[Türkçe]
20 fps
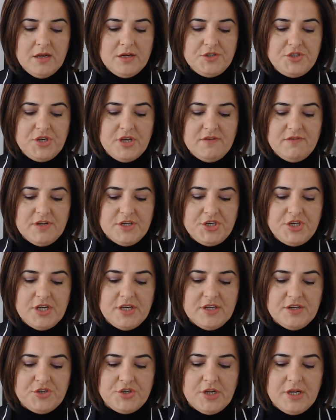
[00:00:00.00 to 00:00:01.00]
Çevre
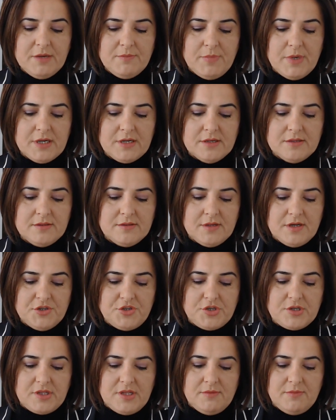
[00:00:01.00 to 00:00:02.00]
Şehircilik Bakanı'nın
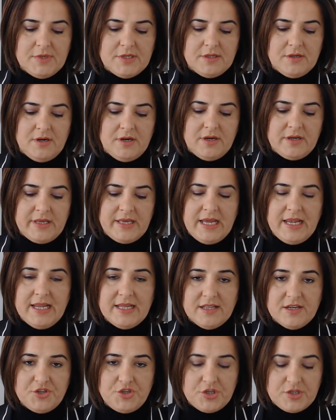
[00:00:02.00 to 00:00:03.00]
açıklama,
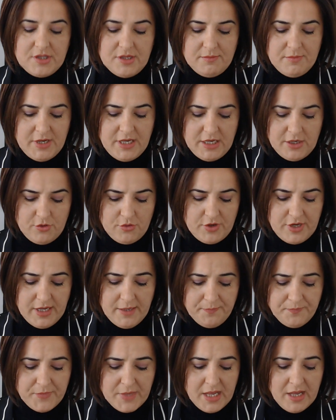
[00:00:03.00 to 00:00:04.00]
gelen açıklamaya
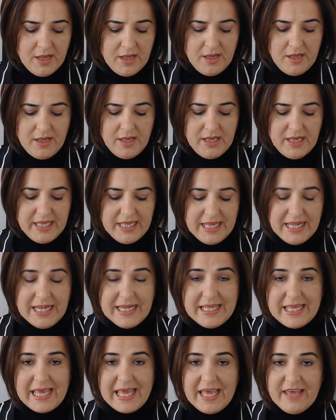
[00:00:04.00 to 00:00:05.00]
göre
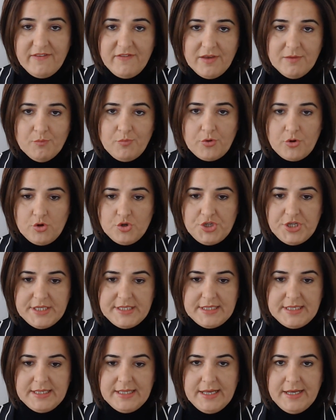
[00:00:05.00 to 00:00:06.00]
ilk evin
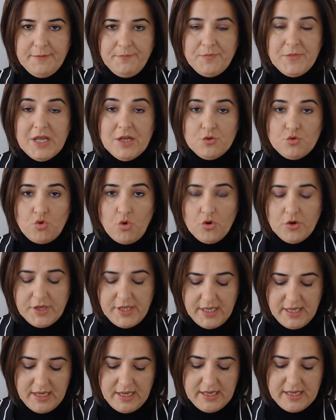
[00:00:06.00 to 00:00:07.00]
projesine
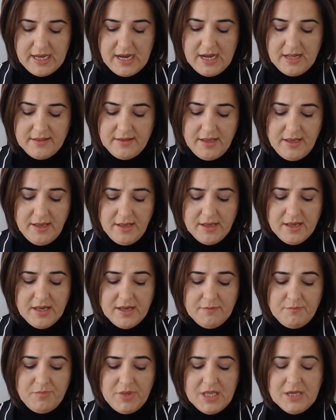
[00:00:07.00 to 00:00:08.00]
TOKİ'ye yani
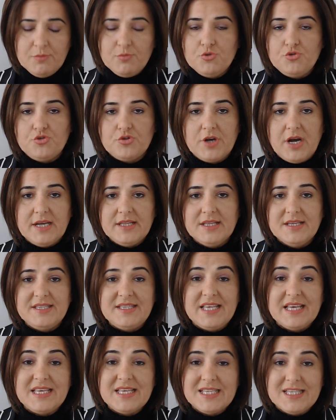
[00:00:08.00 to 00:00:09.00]
bir buçuk ayda
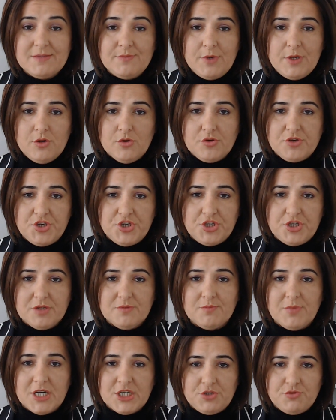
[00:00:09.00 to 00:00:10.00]
8 milyon
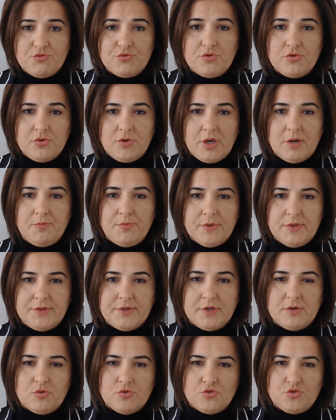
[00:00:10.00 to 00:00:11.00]
kişinin başvuru
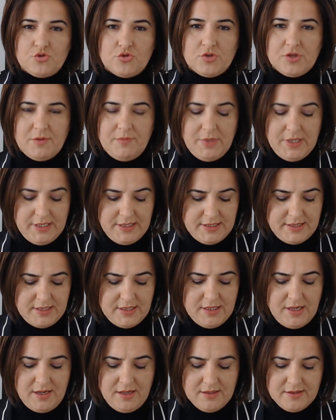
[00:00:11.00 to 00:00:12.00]
yapıldığı konusunda
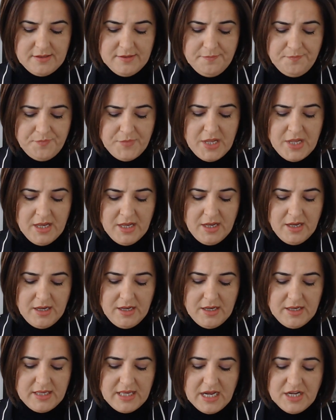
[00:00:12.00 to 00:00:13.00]
bilgisini aldım.
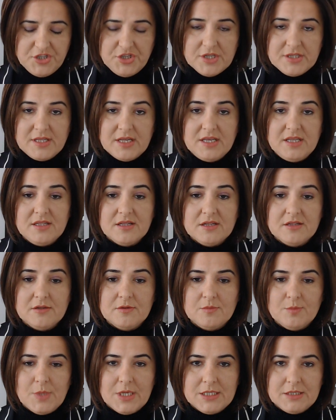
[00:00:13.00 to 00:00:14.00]
Ee, gerçekten
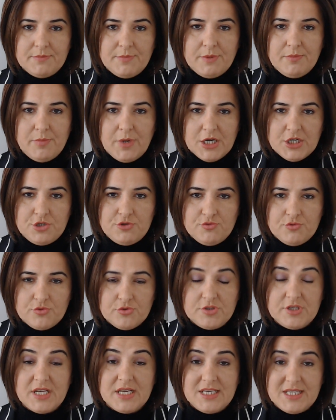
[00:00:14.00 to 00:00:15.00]
inanılmaz bir başvuru
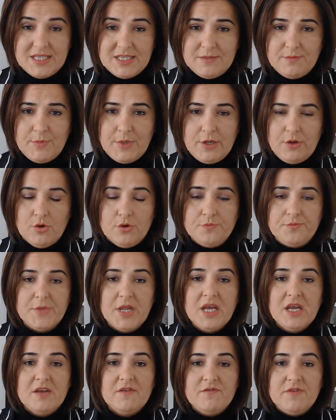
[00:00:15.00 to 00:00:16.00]
8 milyon
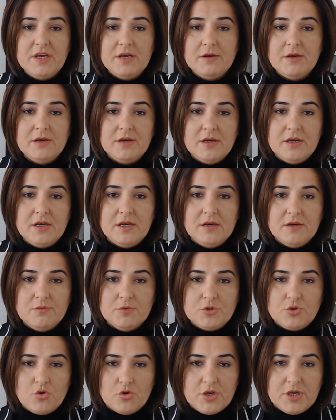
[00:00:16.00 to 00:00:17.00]
ve
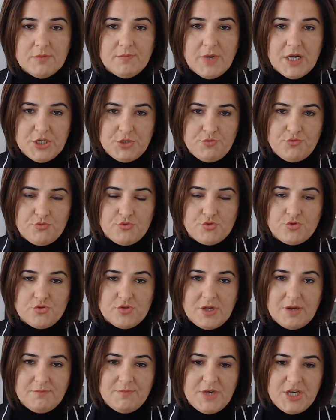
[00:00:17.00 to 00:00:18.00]
e, TOKİ
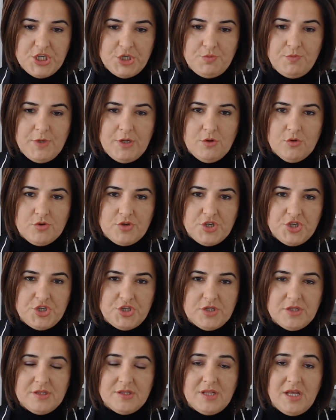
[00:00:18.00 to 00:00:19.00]
başvurusundan 5 milyon
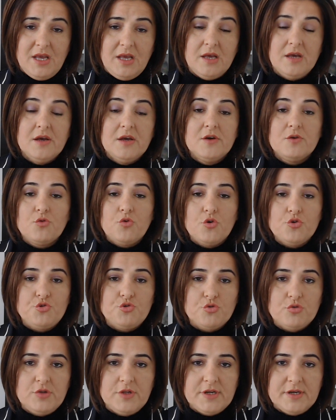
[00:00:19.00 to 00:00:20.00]
kişinin de
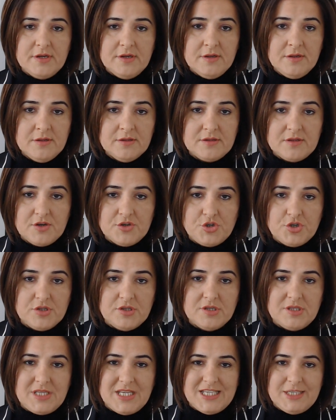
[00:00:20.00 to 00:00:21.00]
koşulları
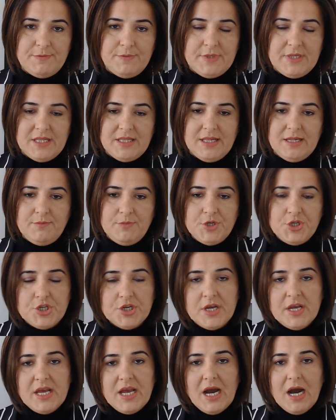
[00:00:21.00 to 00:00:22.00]
taşıdığı tespit edilmiş.
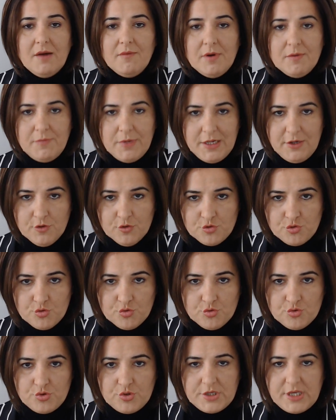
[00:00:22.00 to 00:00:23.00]
Ama
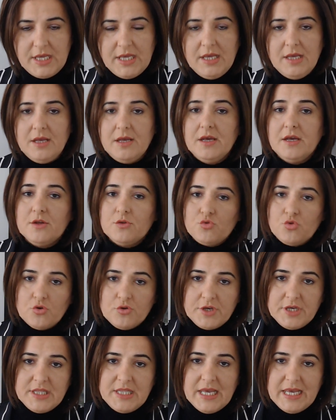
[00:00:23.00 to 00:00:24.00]
biliyorsunuz ki
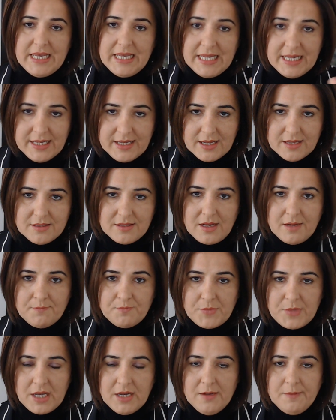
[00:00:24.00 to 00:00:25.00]
TOKİ'de ilk
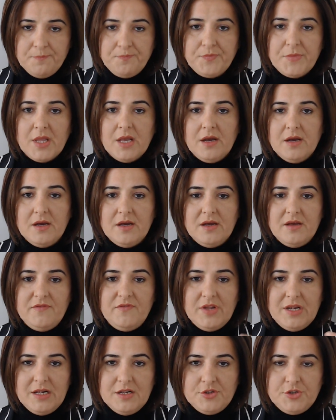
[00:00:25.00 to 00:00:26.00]
etapta ee,
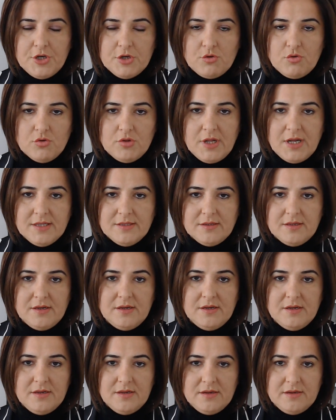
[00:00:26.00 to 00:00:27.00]
verilecek olan
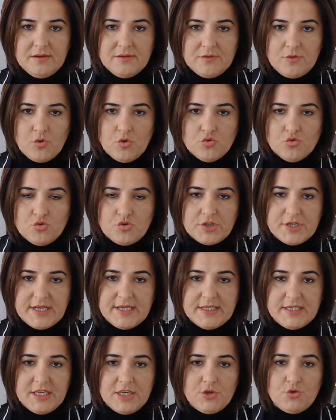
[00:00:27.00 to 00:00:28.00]
e, konut
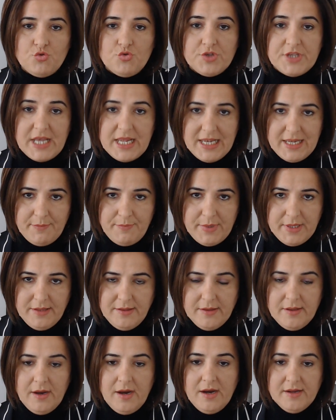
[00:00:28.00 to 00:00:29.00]
sayısı 250
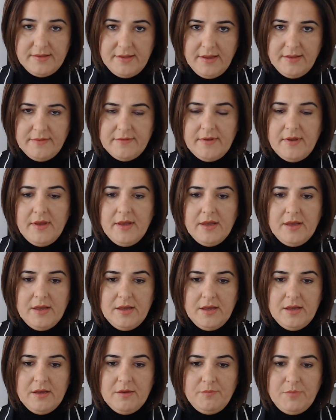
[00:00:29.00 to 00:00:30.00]
bin adet
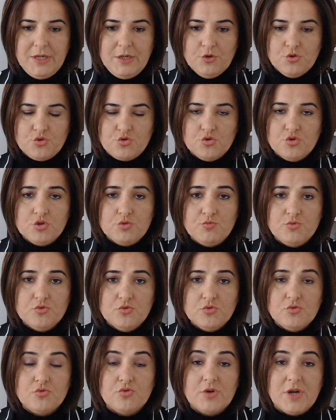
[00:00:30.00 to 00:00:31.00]
e, biliyorsunuz.
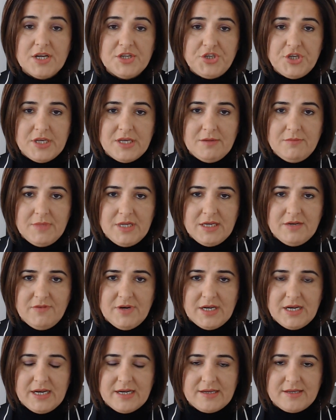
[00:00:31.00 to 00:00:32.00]
Bunun kura çekimleri
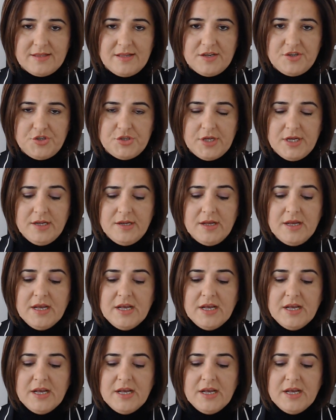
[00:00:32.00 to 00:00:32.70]
var arkadaşlar.